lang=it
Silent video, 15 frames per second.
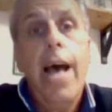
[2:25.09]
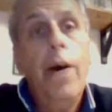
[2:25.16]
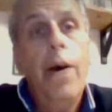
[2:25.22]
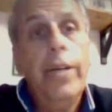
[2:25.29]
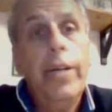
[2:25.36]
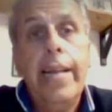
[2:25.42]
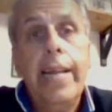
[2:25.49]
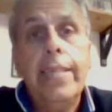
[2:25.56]
a
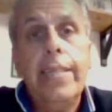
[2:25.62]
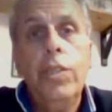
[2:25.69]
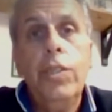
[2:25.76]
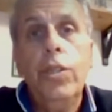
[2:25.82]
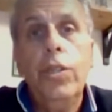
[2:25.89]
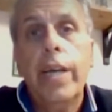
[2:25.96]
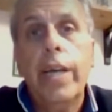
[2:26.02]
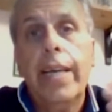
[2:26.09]

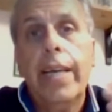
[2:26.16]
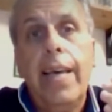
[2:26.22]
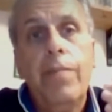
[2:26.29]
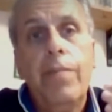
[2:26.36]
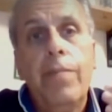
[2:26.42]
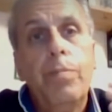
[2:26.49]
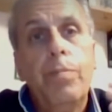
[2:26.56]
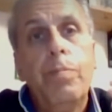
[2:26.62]
un'organizzazione
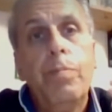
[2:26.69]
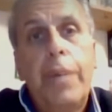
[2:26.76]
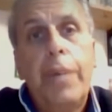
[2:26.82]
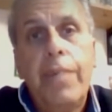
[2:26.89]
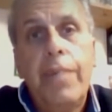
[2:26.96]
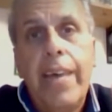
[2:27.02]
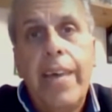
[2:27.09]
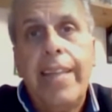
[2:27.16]
che
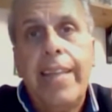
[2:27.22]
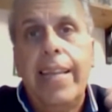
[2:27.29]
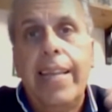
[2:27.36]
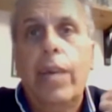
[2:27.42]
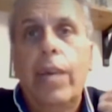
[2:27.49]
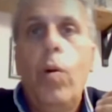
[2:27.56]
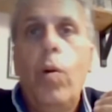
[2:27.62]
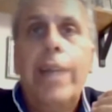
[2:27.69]

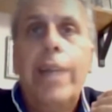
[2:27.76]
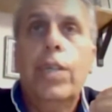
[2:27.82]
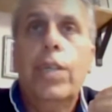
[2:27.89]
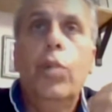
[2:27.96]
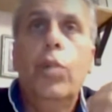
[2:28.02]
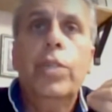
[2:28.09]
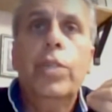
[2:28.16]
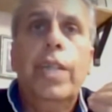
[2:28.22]
prevede
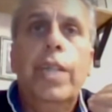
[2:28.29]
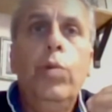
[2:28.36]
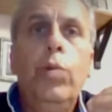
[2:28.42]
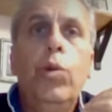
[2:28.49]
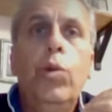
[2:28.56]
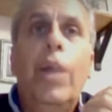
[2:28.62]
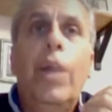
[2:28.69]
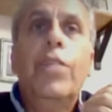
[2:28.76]
quasi come
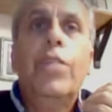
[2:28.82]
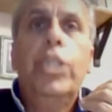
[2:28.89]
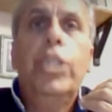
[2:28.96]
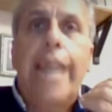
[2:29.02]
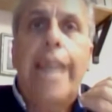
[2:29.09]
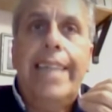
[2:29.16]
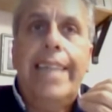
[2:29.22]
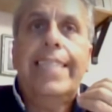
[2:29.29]
statuto la
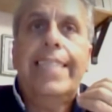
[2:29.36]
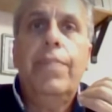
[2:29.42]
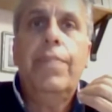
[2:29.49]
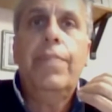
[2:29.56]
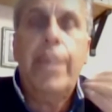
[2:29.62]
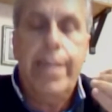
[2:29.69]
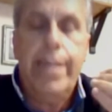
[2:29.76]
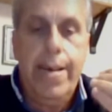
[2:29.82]
vicinanza
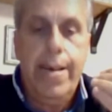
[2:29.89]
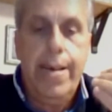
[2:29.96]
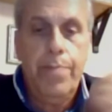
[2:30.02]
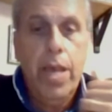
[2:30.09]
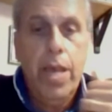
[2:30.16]
vera.